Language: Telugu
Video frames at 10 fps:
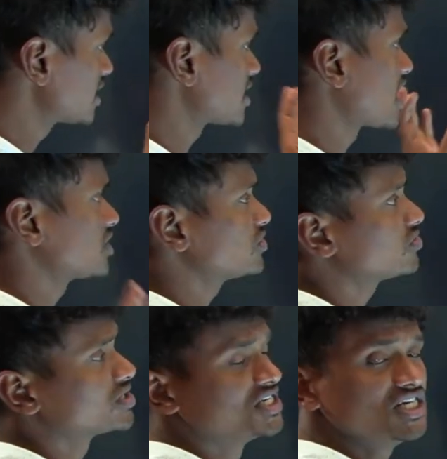లేదా రాజు
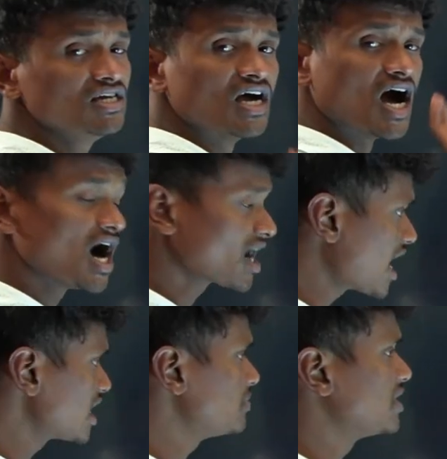గురించి ఆ
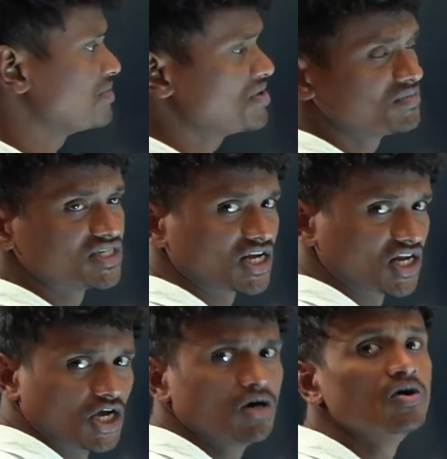కాలంలో ఏమేమి
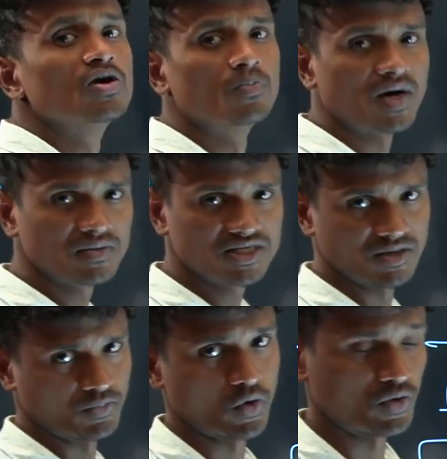జరిగినాయో మనం
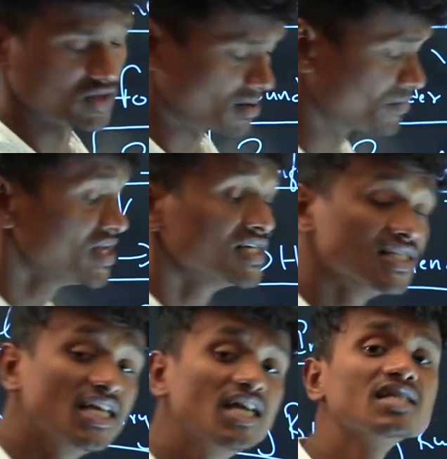చెప్పుకుందాం
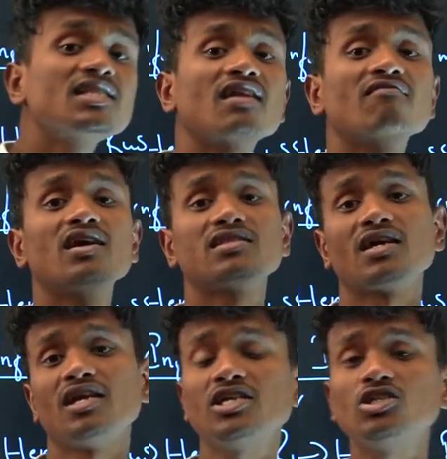దీని
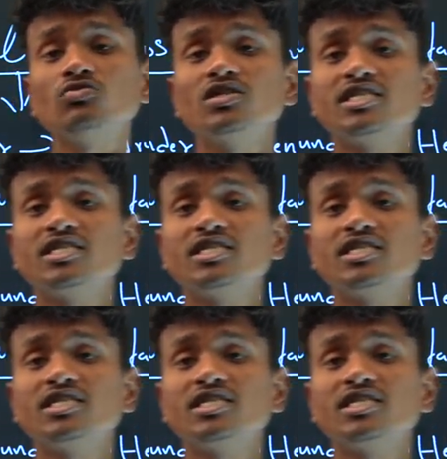తర్వాత నెక్స్ట్